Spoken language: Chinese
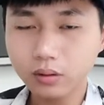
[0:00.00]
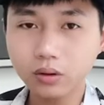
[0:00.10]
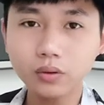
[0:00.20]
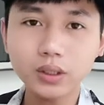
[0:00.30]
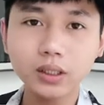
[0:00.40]

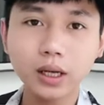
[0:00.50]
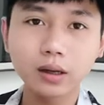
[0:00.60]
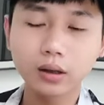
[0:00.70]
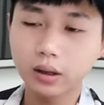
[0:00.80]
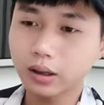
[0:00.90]
同时呢，
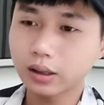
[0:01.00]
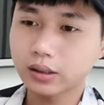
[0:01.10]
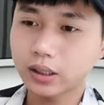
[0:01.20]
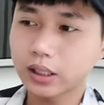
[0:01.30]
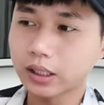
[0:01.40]

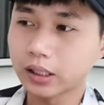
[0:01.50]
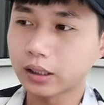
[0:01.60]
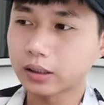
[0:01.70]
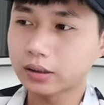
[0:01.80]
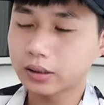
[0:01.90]
这里
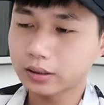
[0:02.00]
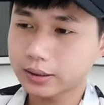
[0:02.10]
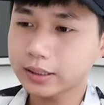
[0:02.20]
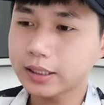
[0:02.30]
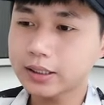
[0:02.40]
的
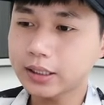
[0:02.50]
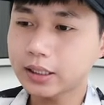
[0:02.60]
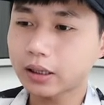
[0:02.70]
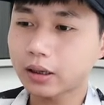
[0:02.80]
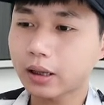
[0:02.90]
C C G
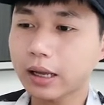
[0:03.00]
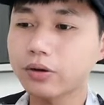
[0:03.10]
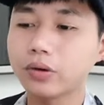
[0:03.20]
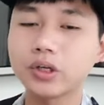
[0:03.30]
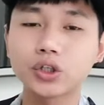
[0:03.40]
呢，还
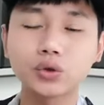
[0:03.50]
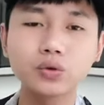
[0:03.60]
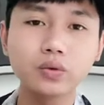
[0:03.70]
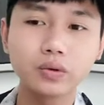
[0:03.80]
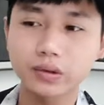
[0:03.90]
有个
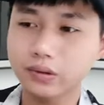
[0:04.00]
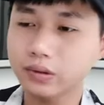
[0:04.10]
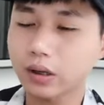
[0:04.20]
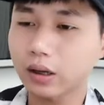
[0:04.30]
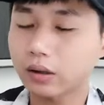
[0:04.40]
顺
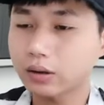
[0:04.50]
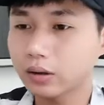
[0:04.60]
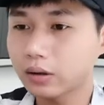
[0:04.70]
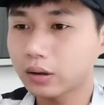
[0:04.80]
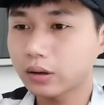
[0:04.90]
势哈。
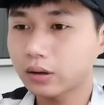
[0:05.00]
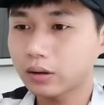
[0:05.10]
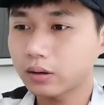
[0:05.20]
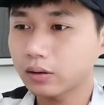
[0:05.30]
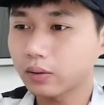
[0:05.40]

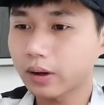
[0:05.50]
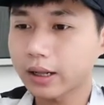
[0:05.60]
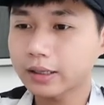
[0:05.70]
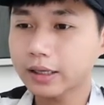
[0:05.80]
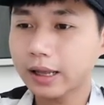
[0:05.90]
我给
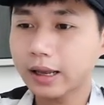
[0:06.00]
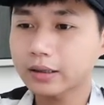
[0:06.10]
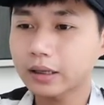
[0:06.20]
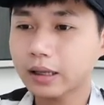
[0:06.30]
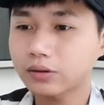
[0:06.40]
大家看
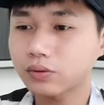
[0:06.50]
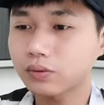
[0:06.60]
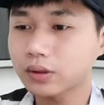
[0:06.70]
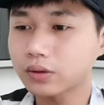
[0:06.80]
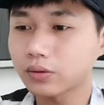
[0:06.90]
一下它
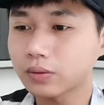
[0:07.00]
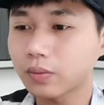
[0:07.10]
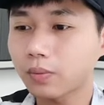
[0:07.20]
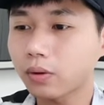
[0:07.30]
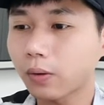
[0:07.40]
顺势有什
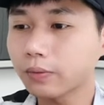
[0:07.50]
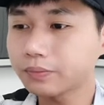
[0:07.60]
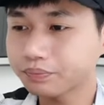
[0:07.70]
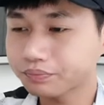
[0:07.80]
么不同。